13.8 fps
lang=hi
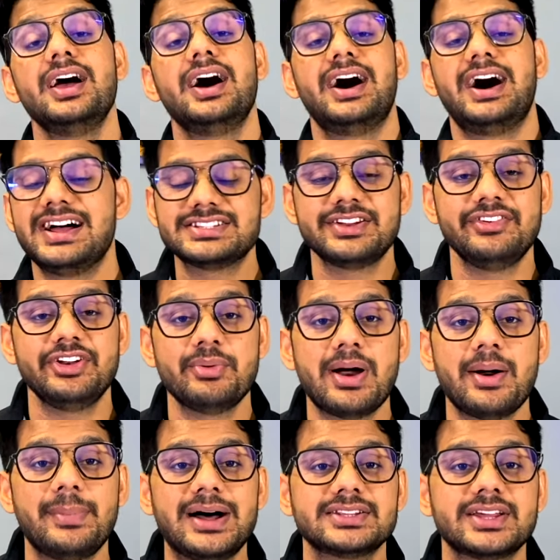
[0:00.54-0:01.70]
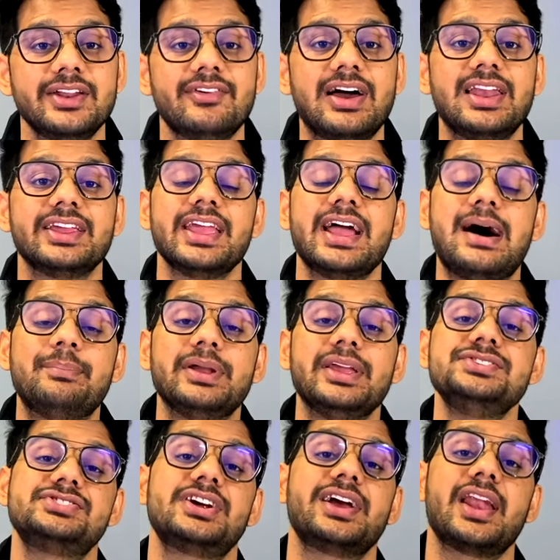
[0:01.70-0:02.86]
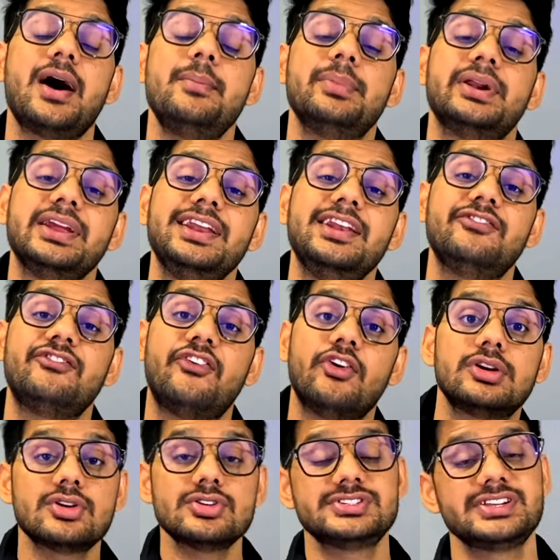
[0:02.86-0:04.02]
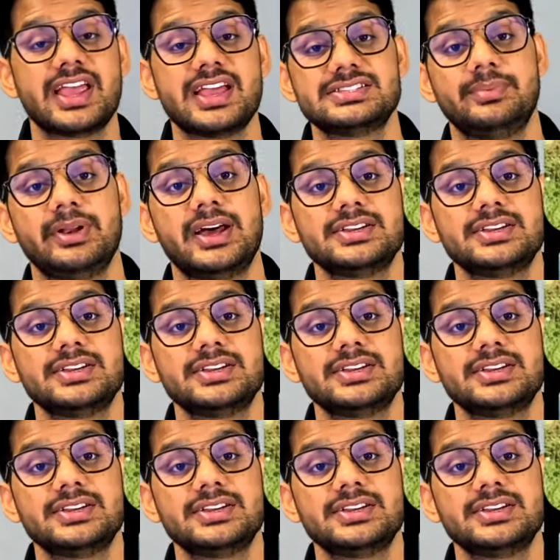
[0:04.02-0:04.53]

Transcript: आज की वीडियो में हम बात करने वाले हैं कि आप इंस्टाग्राम रील फोटोज से कैसे बना